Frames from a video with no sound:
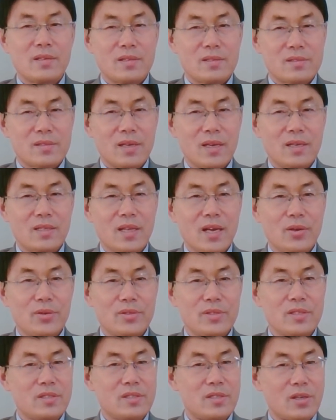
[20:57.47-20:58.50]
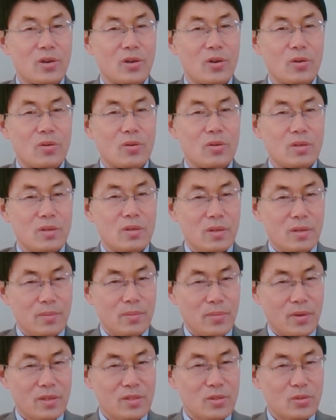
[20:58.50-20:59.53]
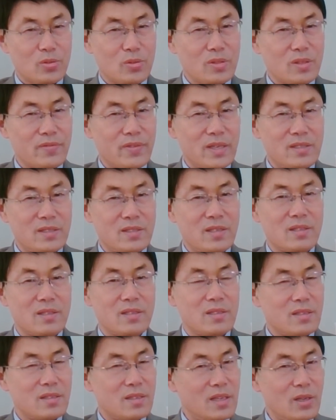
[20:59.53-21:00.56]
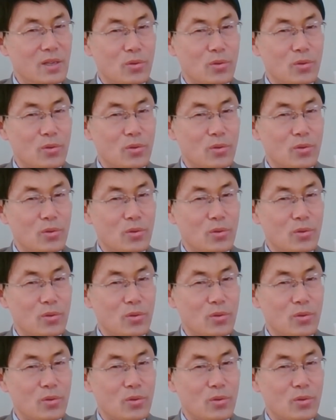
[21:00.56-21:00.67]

在大跃进之后，毛泽东的威信一落